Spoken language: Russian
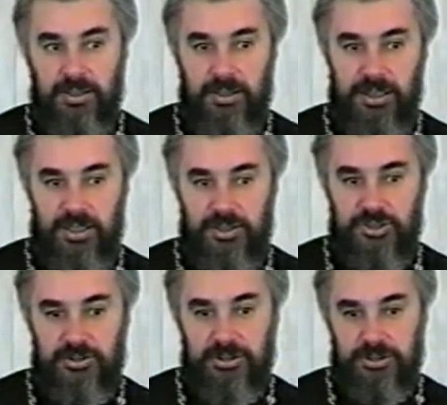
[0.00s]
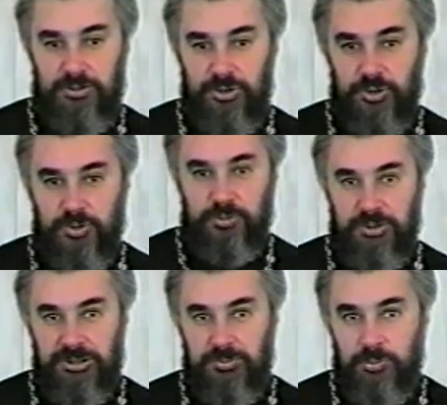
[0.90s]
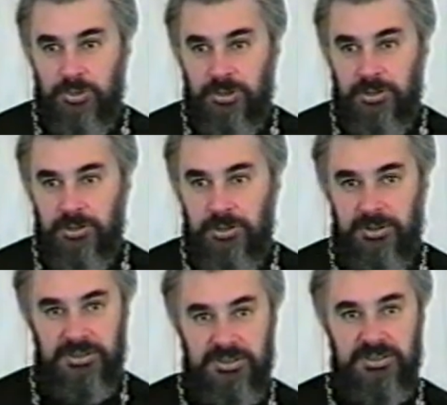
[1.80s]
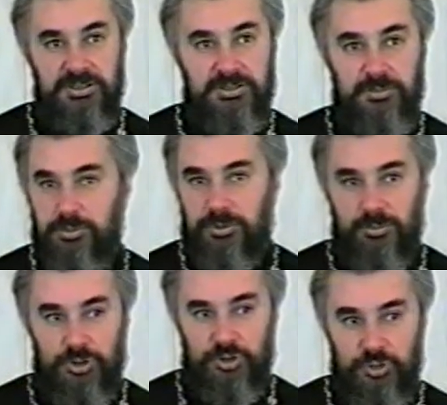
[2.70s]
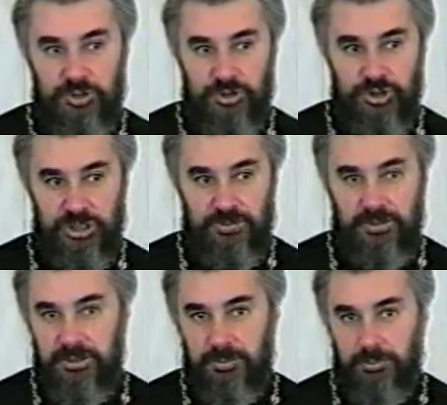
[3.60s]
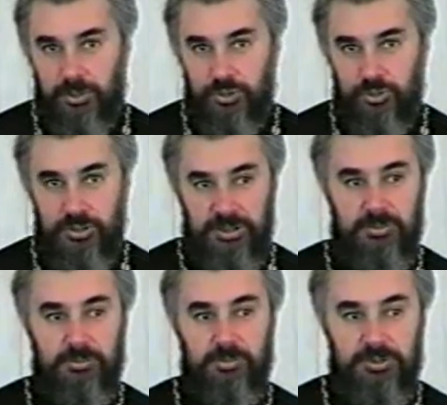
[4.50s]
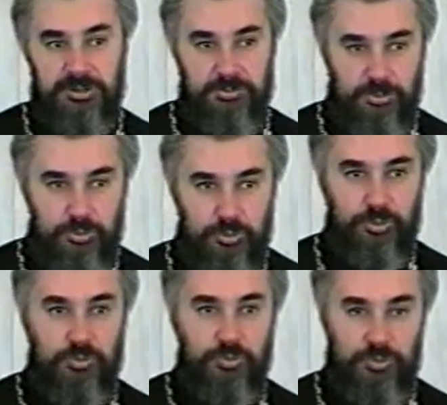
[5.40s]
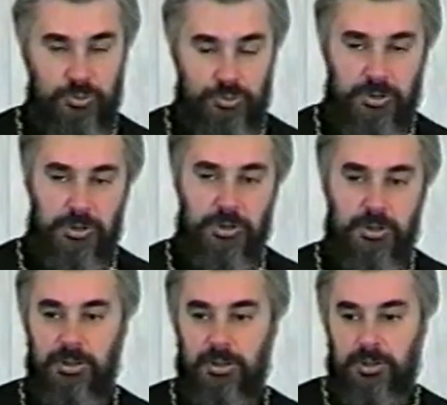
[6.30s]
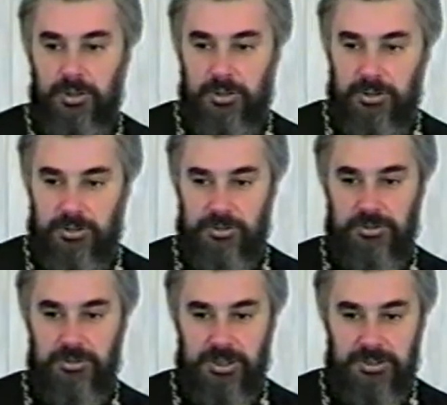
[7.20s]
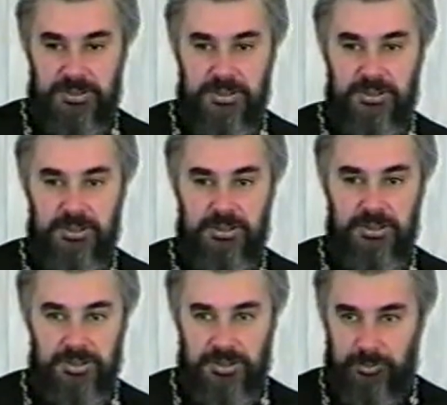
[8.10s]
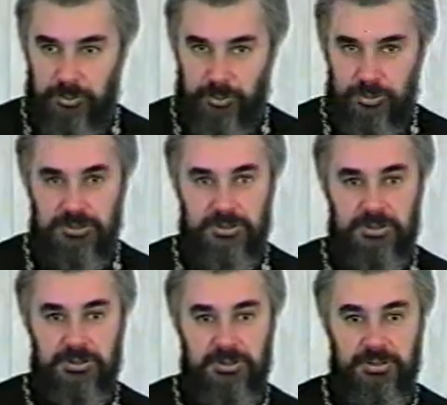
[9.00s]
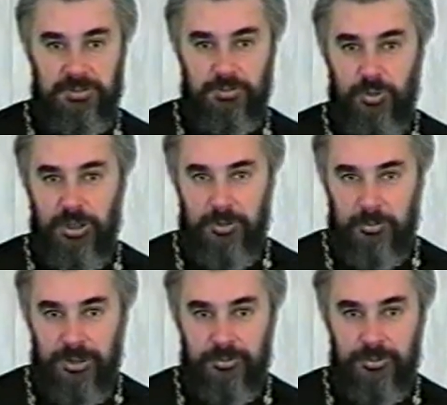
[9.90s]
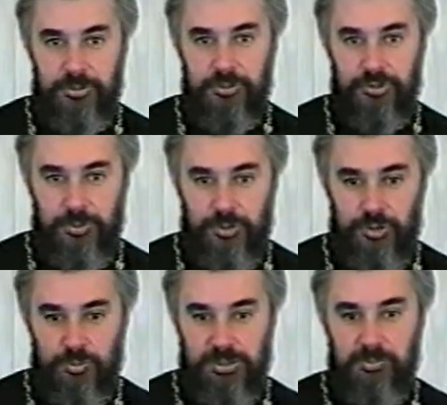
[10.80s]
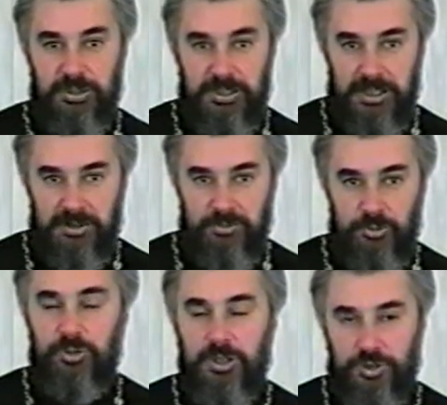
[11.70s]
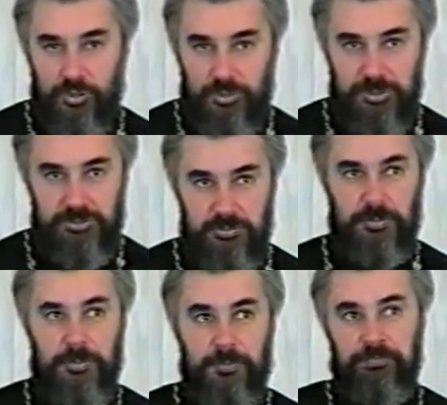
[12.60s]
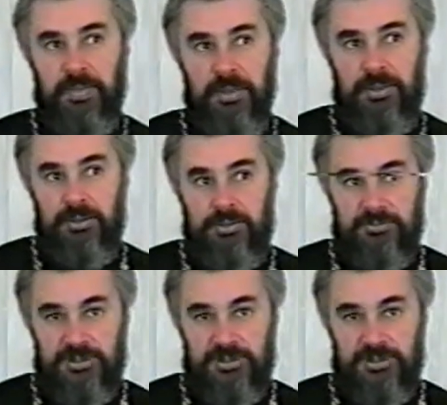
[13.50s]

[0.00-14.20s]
А человек, который живет без Бога, естественно, у него это большое разочарование, большой удар там, по самолюбию, по а, гордыни, или просто по карману, или еще по чем-то, или по нервам, ну, каждому по-своему, в